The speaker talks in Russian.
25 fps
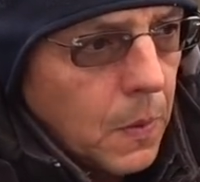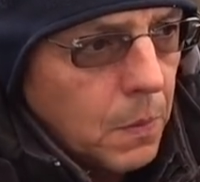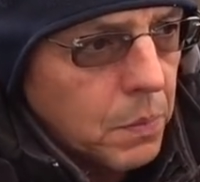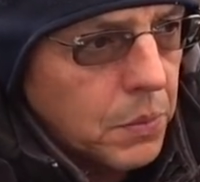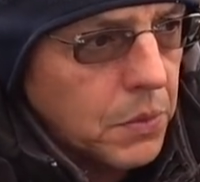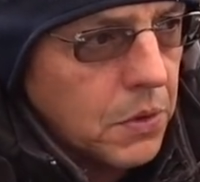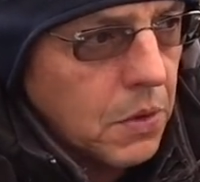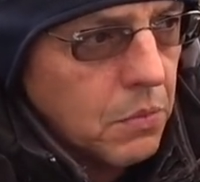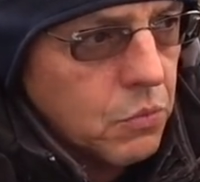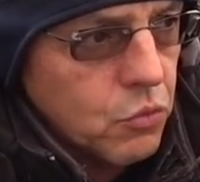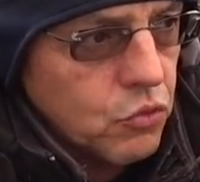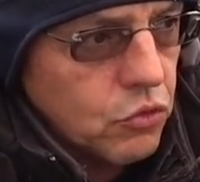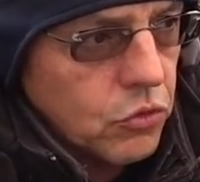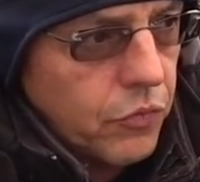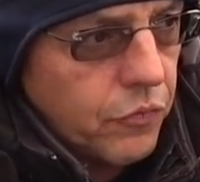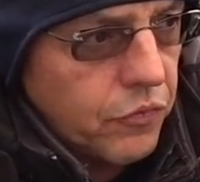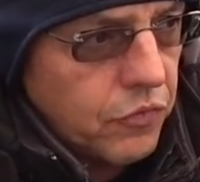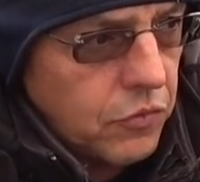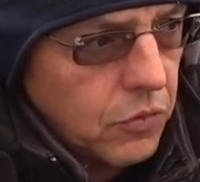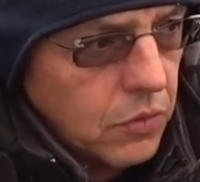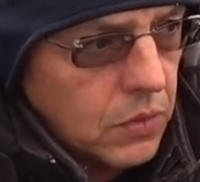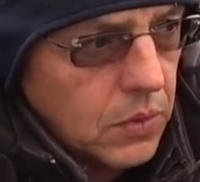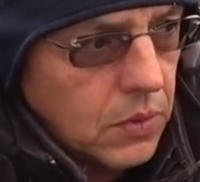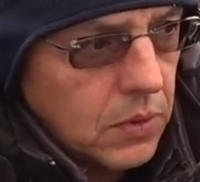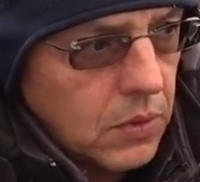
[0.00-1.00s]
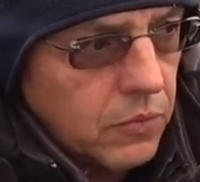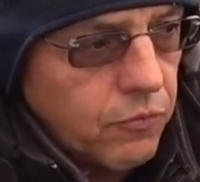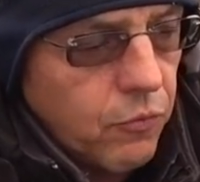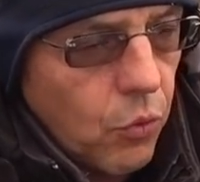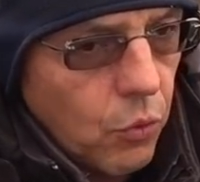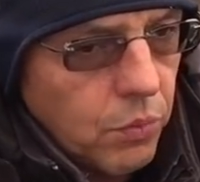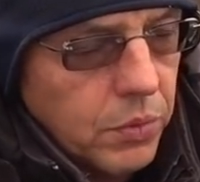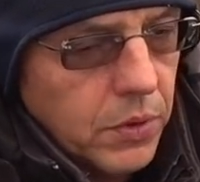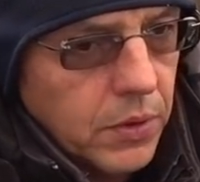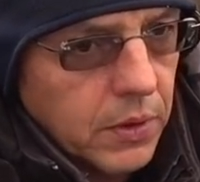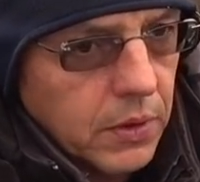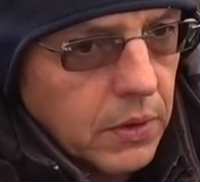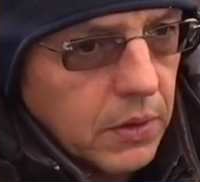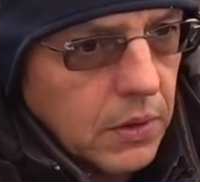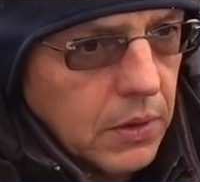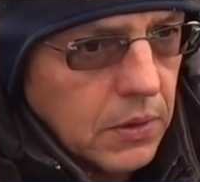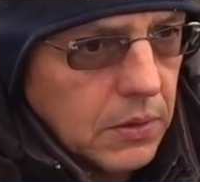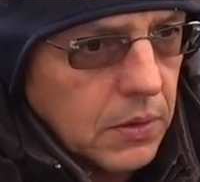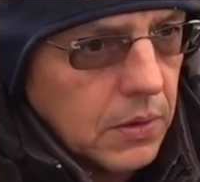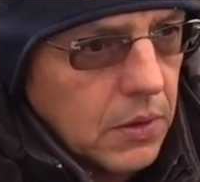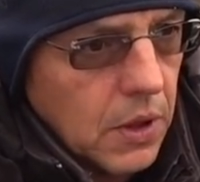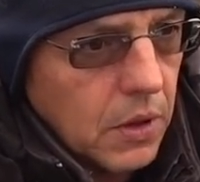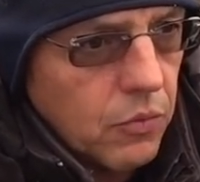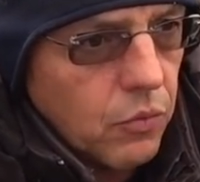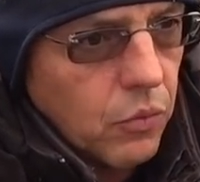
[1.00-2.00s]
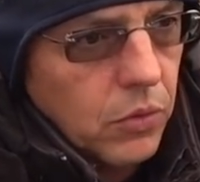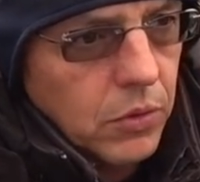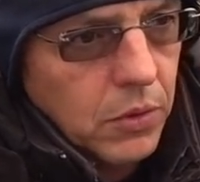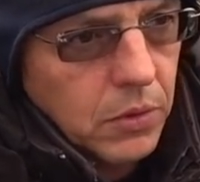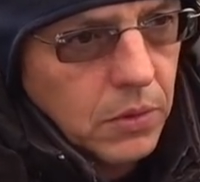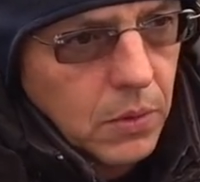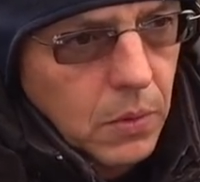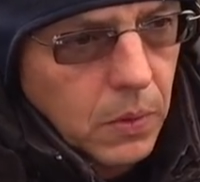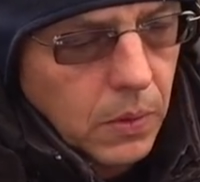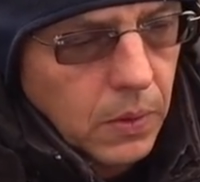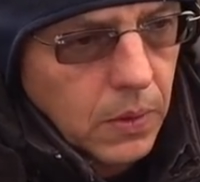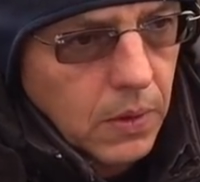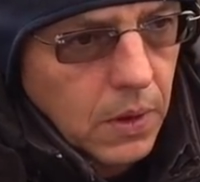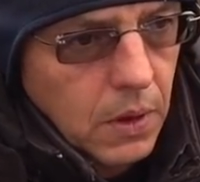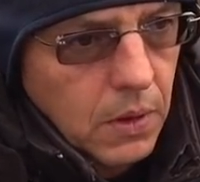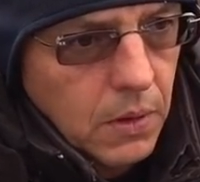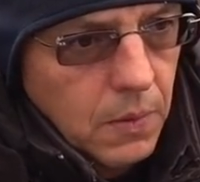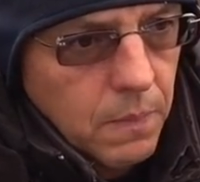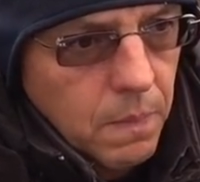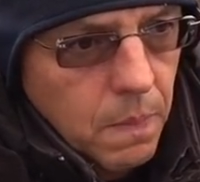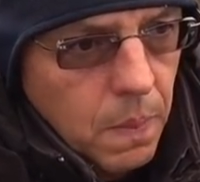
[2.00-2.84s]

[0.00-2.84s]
Потому что все-таки воблеры это довольно дорого.